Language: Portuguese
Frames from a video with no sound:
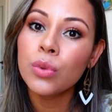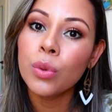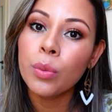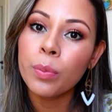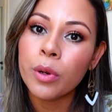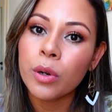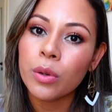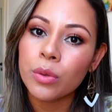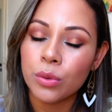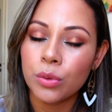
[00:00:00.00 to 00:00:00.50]
do
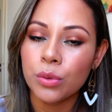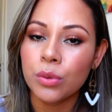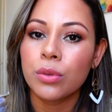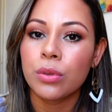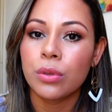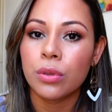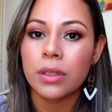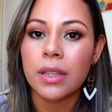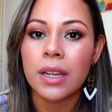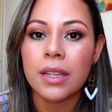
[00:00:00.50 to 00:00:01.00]

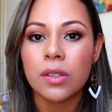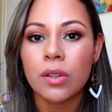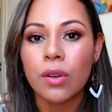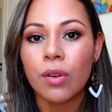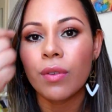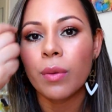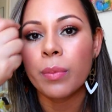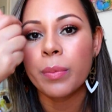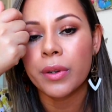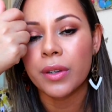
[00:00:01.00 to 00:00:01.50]
produto da
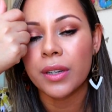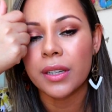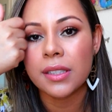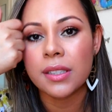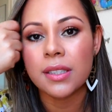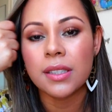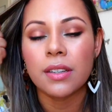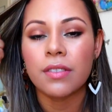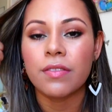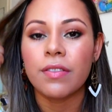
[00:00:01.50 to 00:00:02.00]
escova
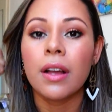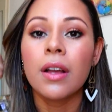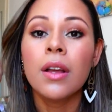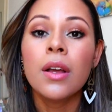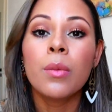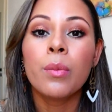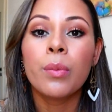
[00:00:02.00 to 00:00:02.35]
progressiva.